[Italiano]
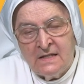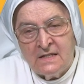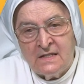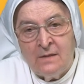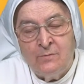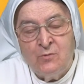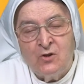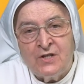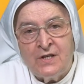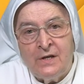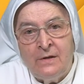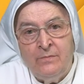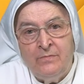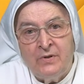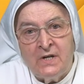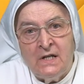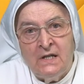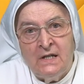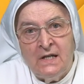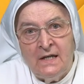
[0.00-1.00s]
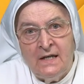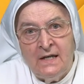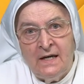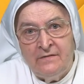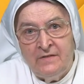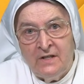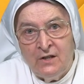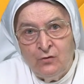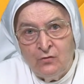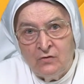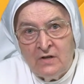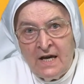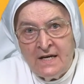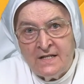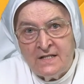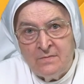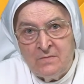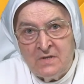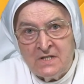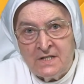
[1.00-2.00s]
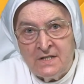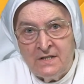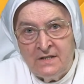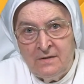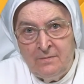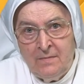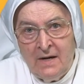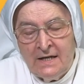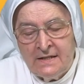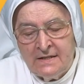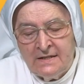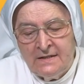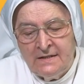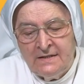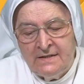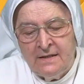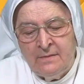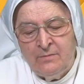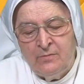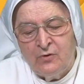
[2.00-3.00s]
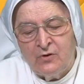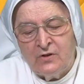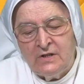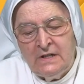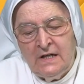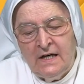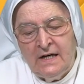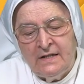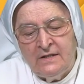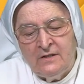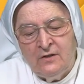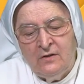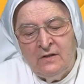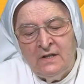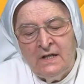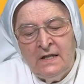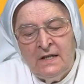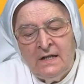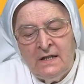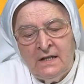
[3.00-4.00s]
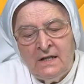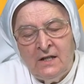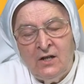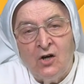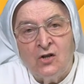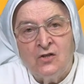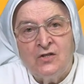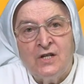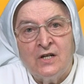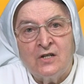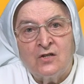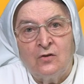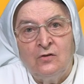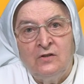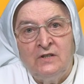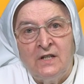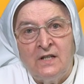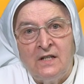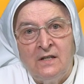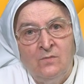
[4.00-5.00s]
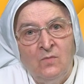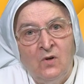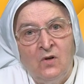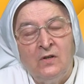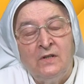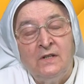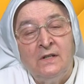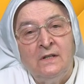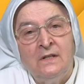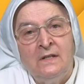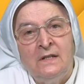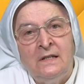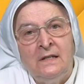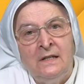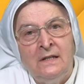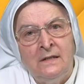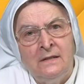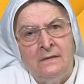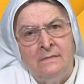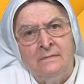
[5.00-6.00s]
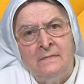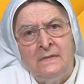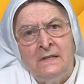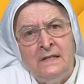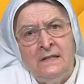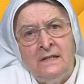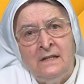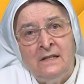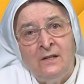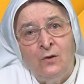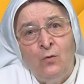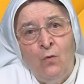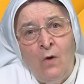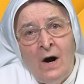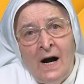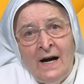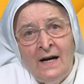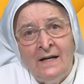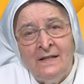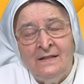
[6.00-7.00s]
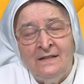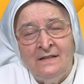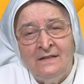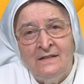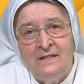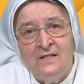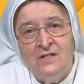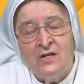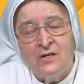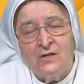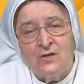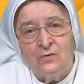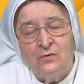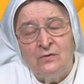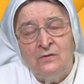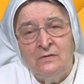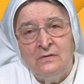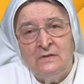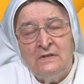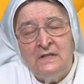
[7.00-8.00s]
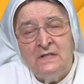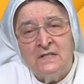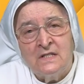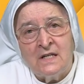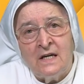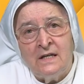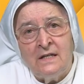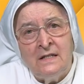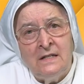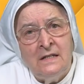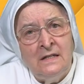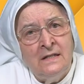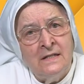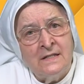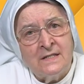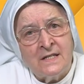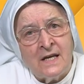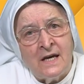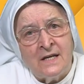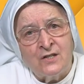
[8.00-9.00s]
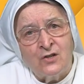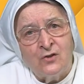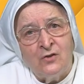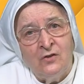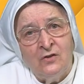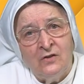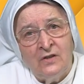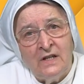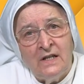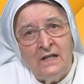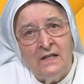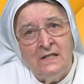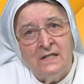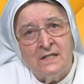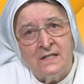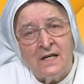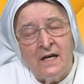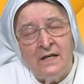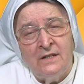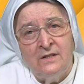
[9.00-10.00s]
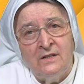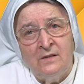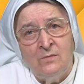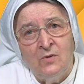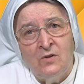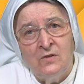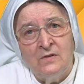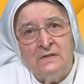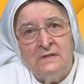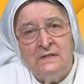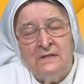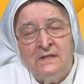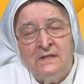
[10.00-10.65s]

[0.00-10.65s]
Siamo sempre nella ventunesima settimana del tempo ordinario e oggi ascolteremo i guai di Gesù, il, se il sesto e il settimo.